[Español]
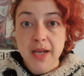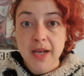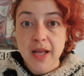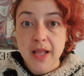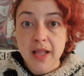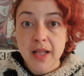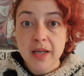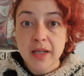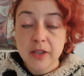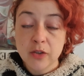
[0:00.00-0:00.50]

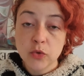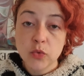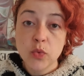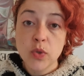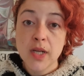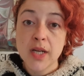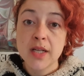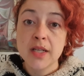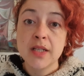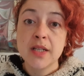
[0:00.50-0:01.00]
cada
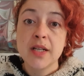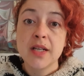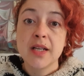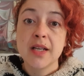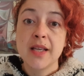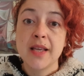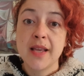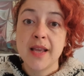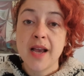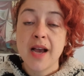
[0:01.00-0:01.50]
lectura
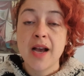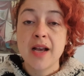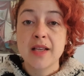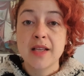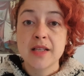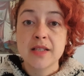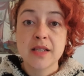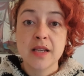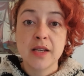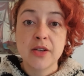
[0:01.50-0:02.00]
que
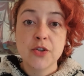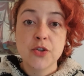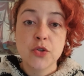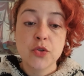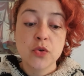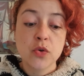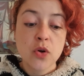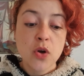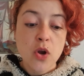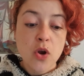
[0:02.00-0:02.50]
hayas
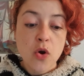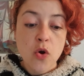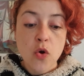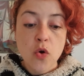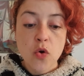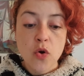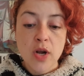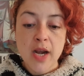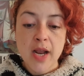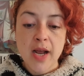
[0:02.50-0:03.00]
hecho
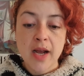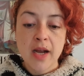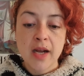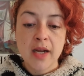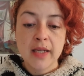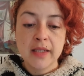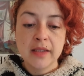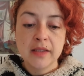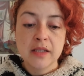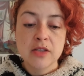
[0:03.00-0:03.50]
con la
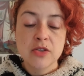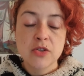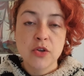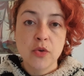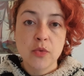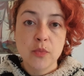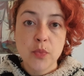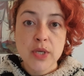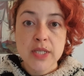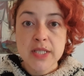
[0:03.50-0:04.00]

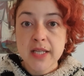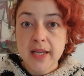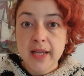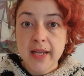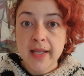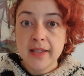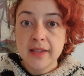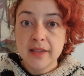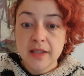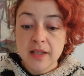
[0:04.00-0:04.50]
intención pues de
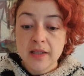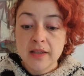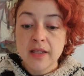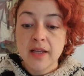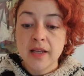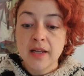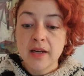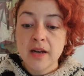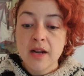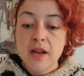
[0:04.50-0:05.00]

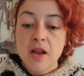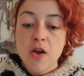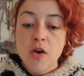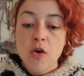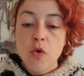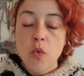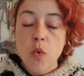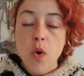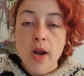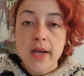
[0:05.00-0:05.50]
entender
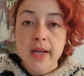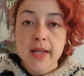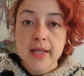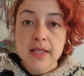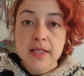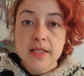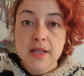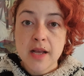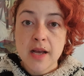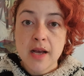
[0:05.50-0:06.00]
cuál
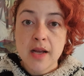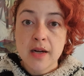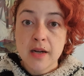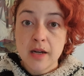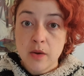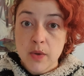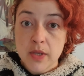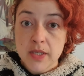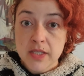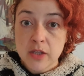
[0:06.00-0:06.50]
es la
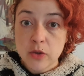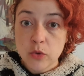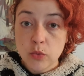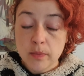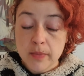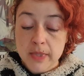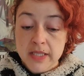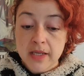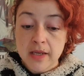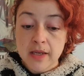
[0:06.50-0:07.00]
relevancia de tu
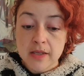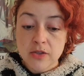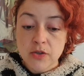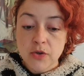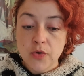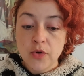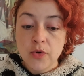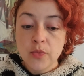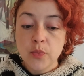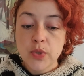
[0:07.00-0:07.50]

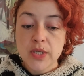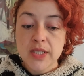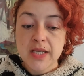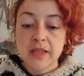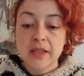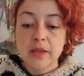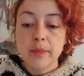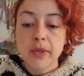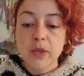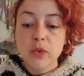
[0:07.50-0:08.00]
investigación, pues que
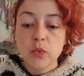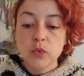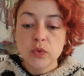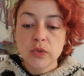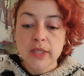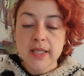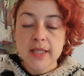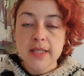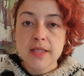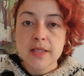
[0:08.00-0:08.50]
te
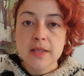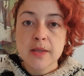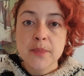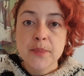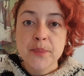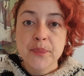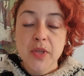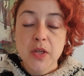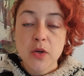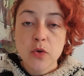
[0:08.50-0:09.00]
preguntes
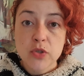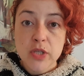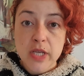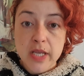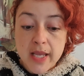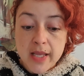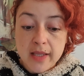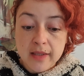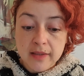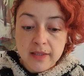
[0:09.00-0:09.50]
lo
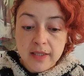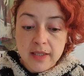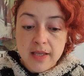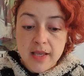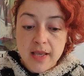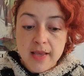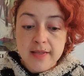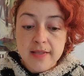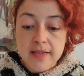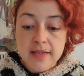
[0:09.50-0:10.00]
siguiente y
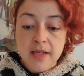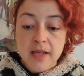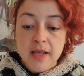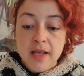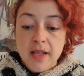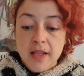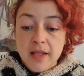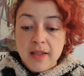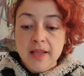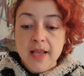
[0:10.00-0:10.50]
es
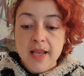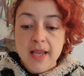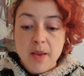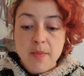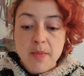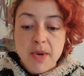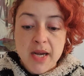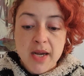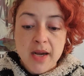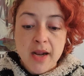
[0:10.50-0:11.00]
de qué
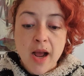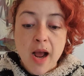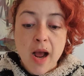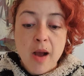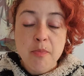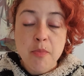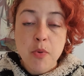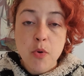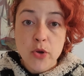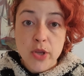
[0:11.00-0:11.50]
manera
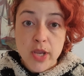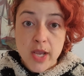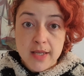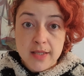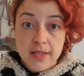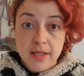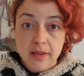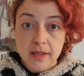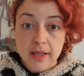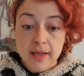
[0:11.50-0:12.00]
apoya
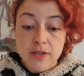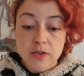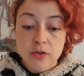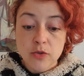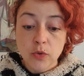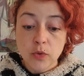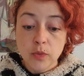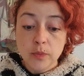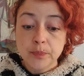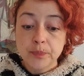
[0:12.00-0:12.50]
este
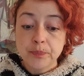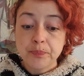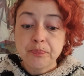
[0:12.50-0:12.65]
texto